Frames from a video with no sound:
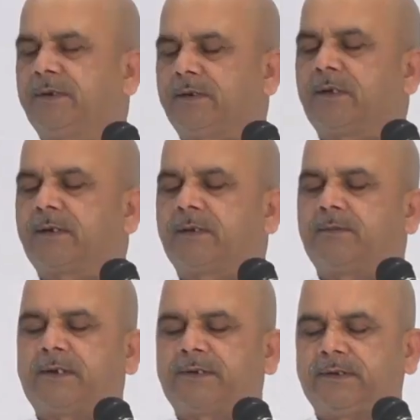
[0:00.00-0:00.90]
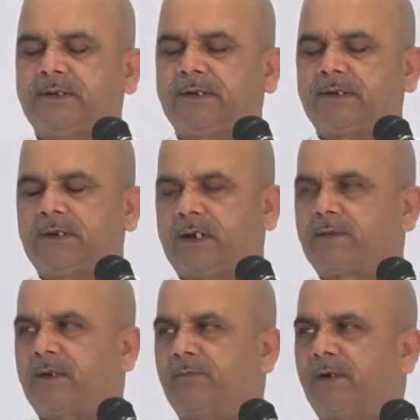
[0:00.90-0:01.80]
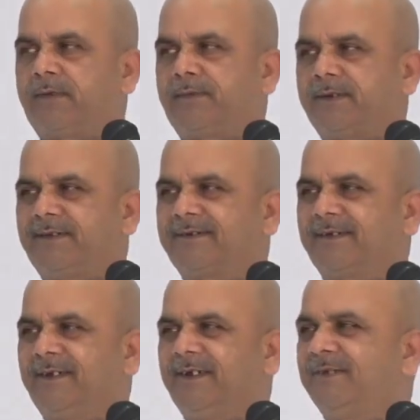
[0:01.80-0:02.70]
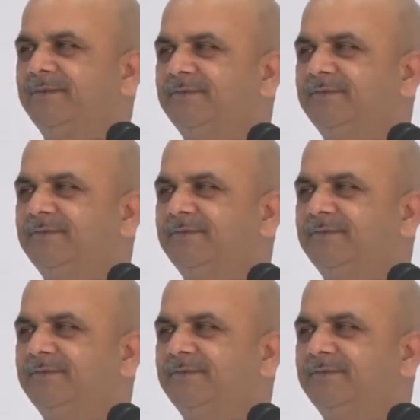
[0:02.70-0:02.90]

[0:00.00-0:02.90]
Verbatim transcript: झिंगर की बात की है आपका ब्लड प्रेशर सही है